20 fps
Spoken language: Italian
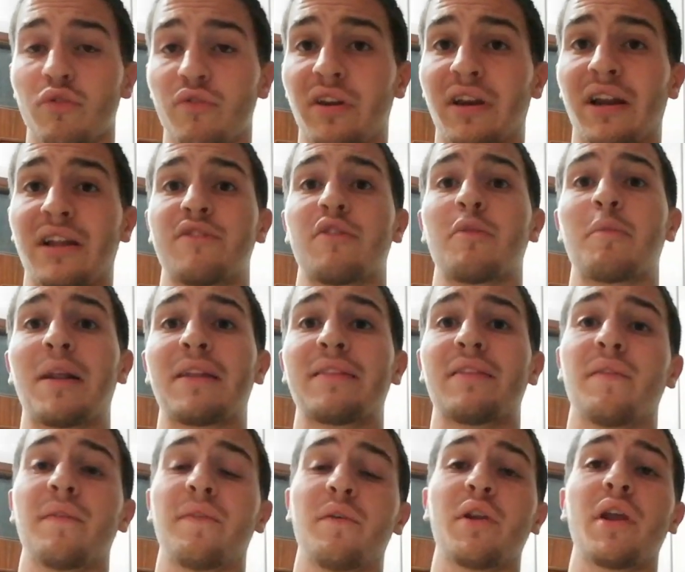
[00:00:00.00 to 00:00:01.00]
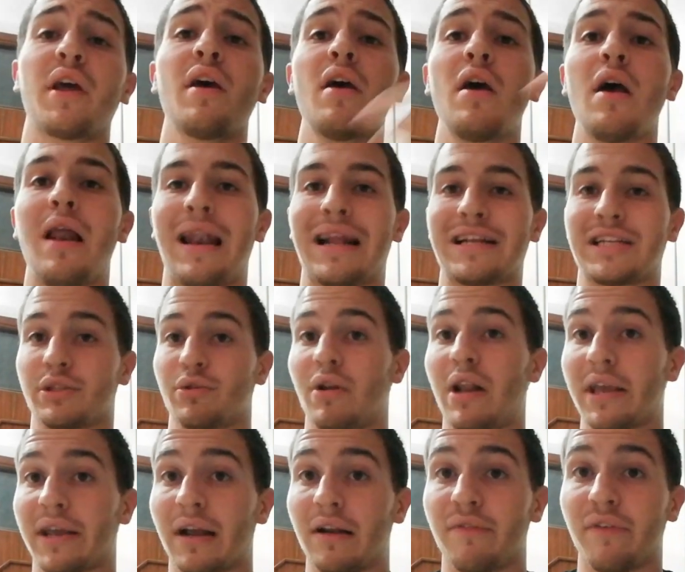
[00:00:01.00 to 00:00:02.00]
io vi ringrazio per l'attenzione, lasciate un
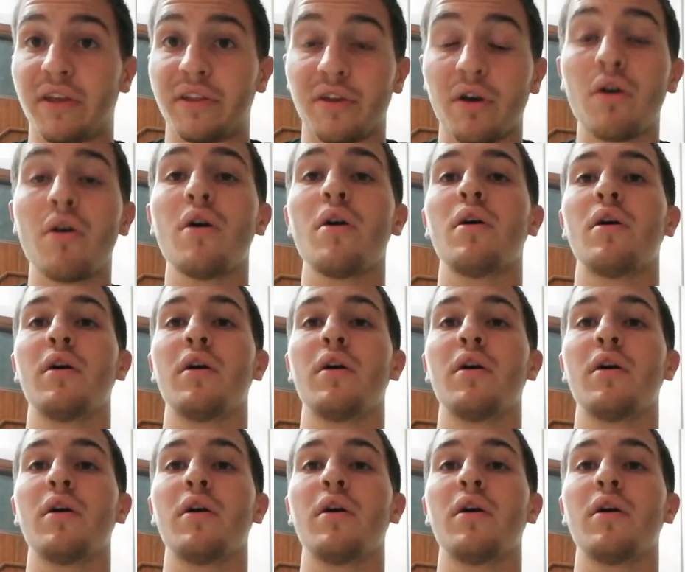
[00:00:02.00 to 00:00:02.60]
like al video,